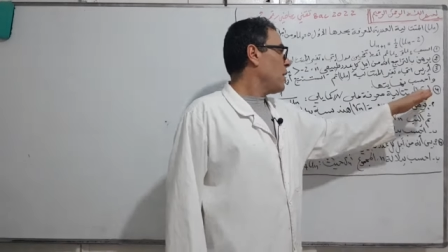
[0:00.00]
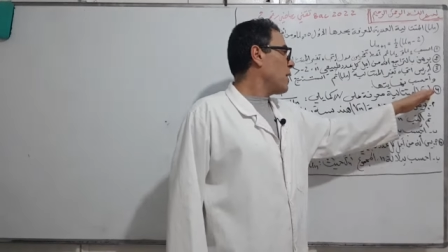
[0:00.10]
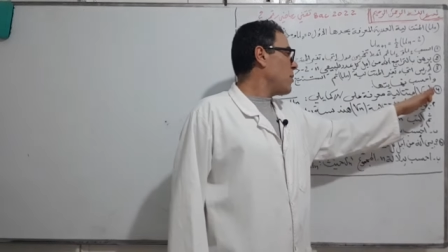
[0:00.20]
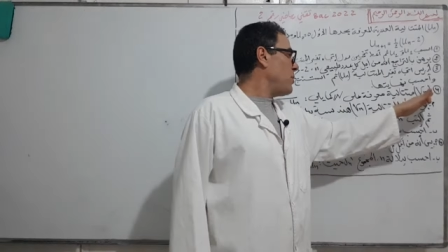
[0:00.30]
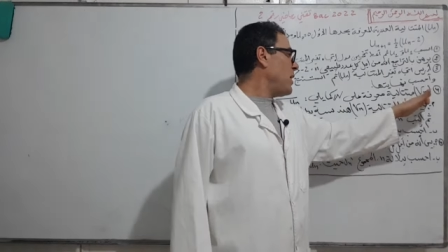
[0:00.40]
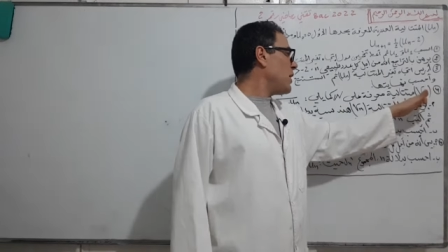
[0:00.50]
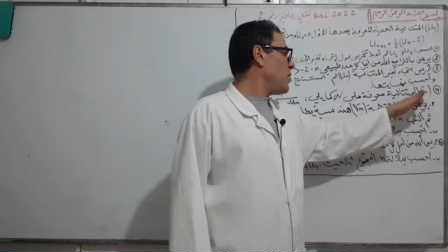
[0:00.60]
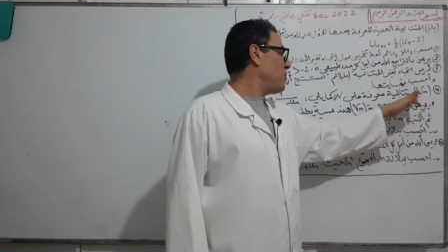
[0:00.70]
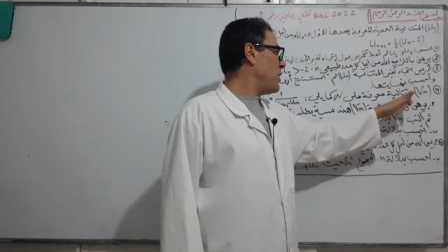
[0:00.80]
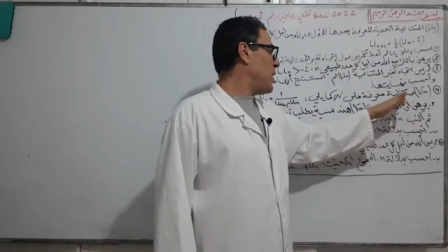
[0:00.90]
رابعا
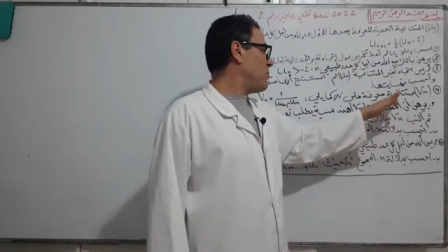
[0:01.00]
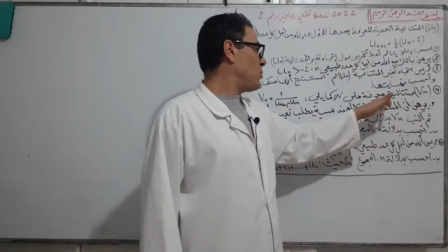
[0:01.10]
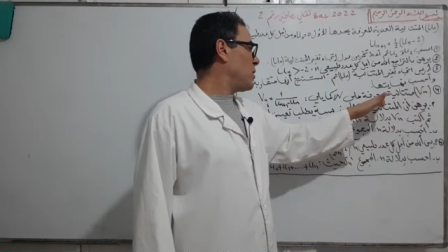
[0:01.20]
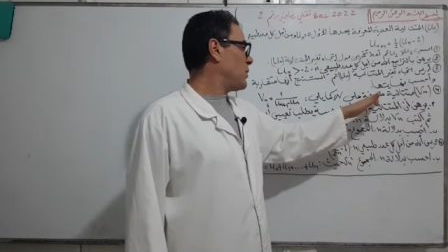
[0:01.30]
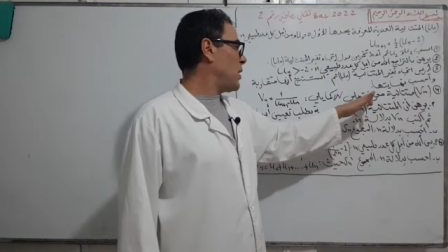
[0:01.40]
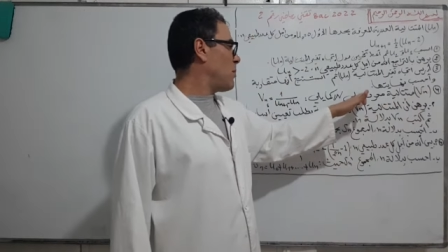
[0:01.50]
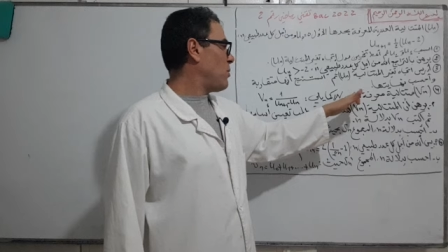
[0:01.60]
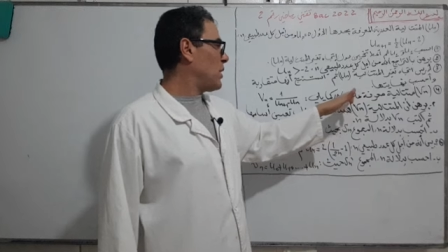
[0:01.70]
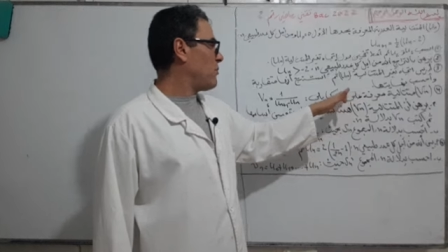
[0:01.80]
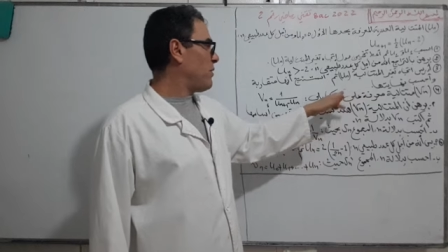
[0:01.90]
قال في لأن متتالية
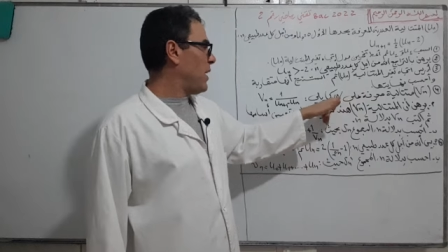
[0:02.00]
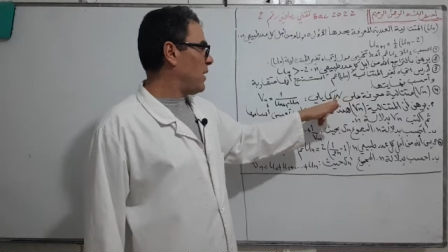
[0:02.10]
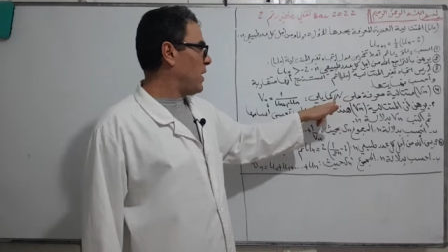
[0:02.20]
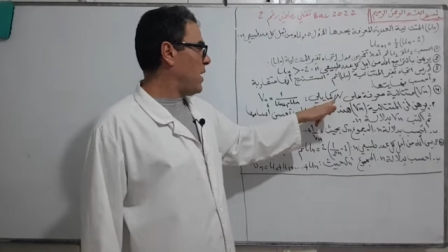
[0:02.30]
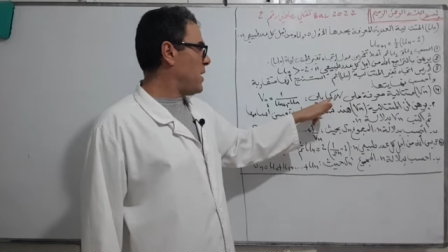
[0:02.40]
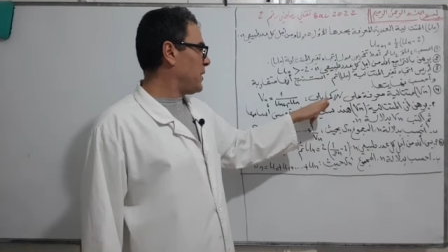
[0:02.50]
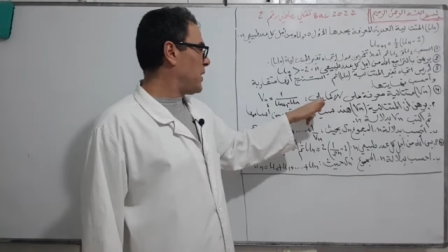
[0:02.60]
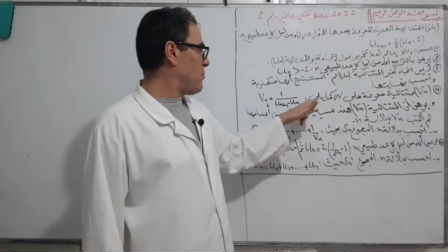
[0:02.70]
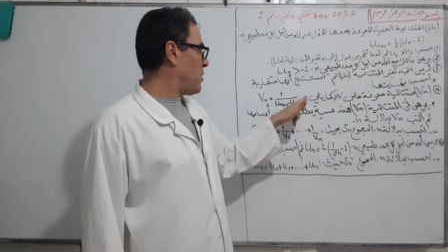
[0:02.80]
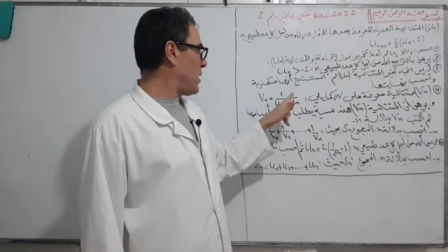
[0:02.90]
معرفة على أن
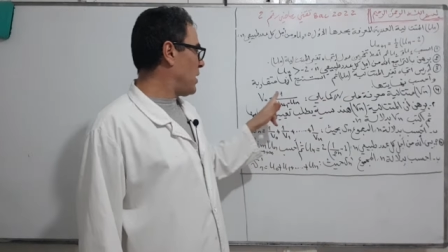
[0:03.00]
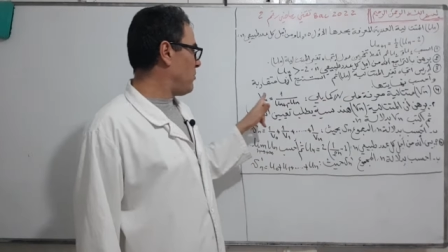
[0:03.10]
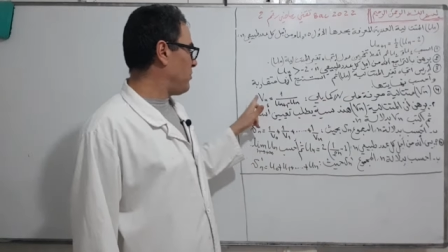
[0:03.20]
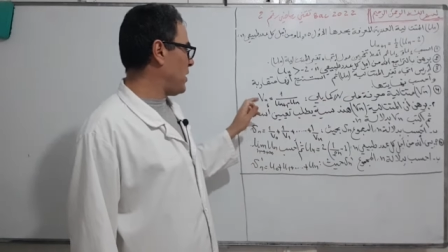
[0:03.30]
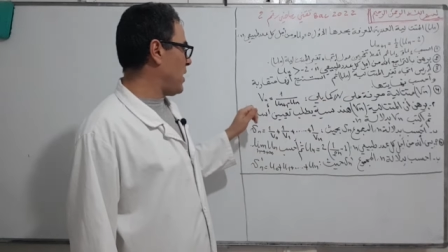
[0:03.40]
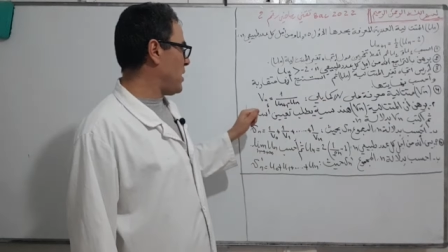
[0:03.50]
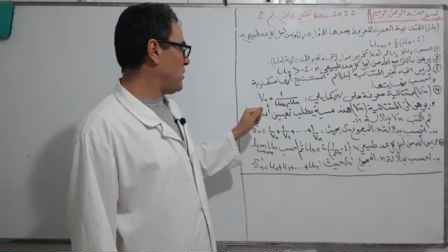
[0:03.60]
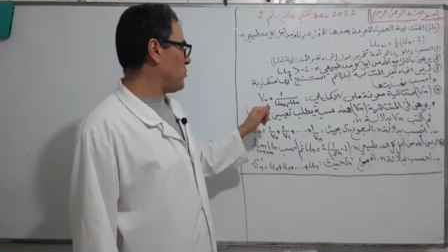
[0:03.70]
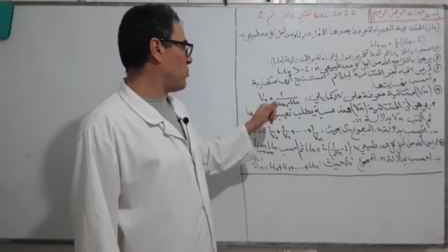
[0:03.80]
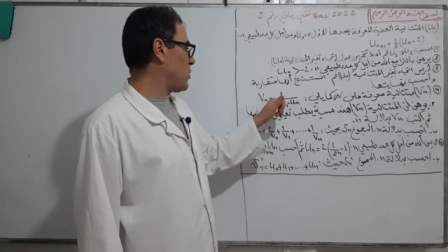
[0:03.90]
كما يلي في أن
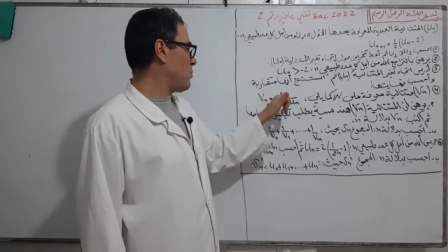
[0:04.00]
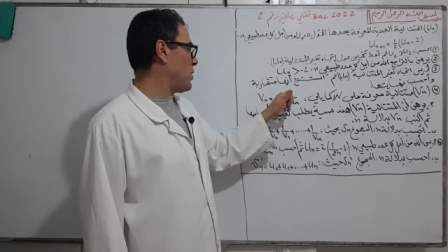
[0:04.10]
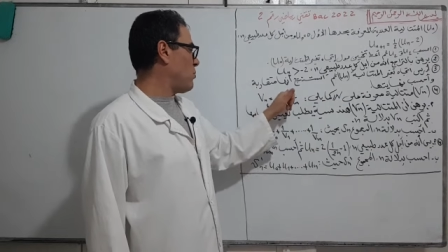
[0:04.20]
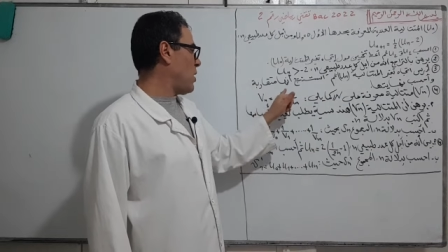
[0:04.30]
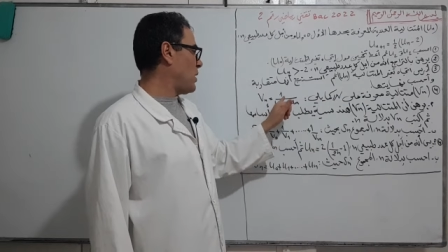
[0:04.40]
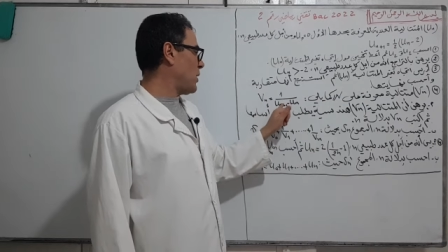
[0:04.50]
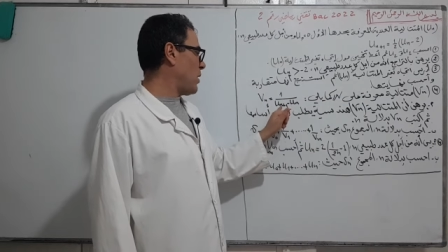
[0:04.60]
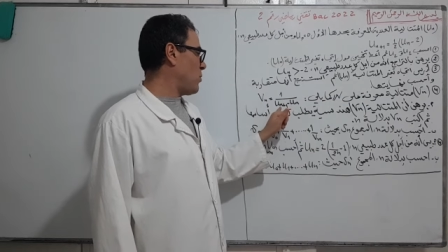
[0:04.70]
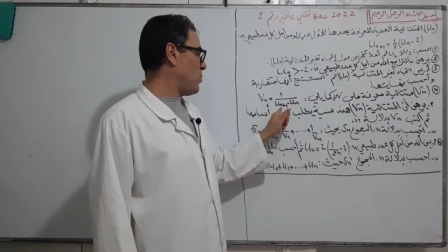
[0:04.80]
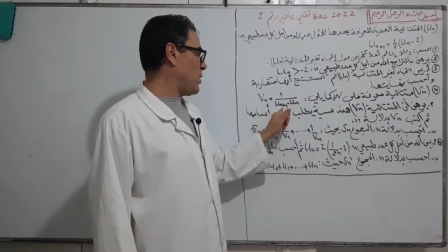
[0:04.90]
يساوي واحد
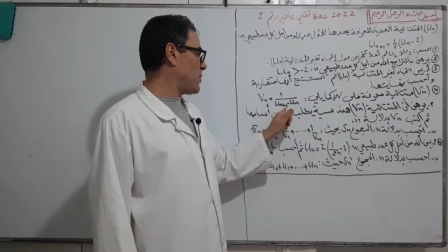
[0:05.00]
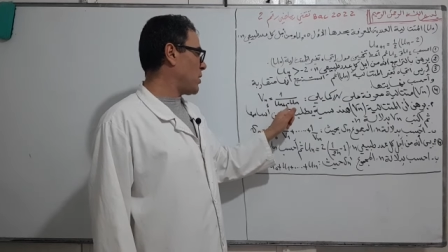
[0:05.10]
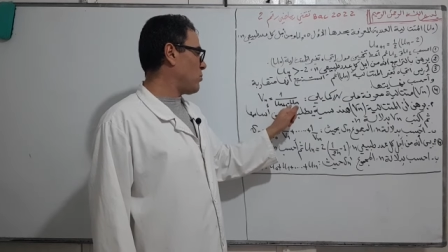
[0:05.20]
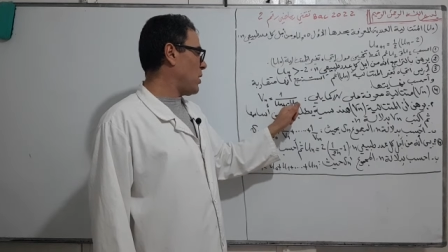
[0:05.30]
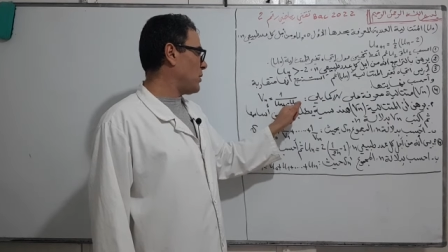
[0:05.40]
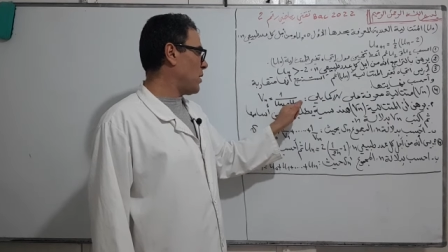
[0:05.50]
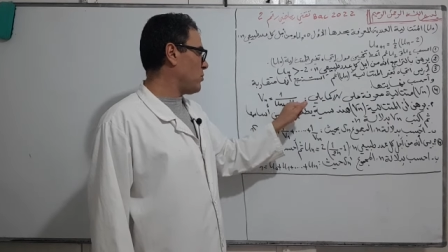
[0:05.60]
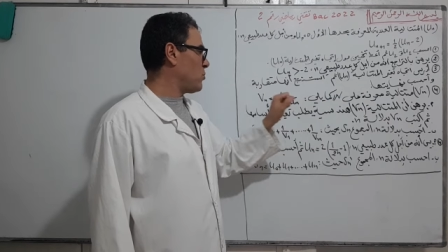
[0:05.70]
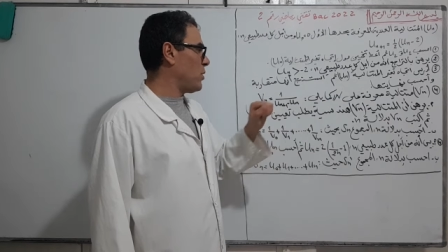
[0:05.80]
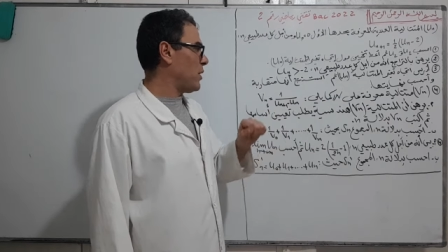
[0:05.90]
على اي أن زائد واحد
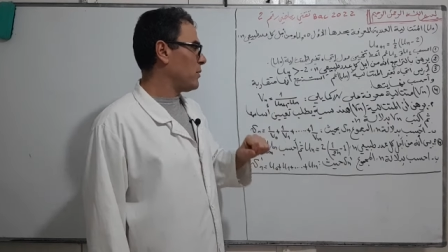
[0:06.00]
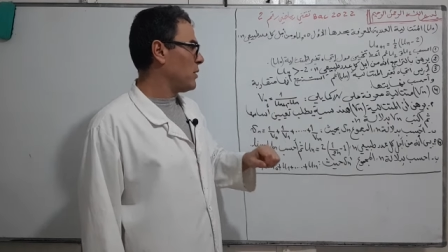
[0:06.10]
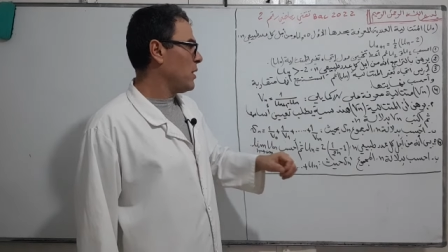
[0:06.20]
ناقص اي أن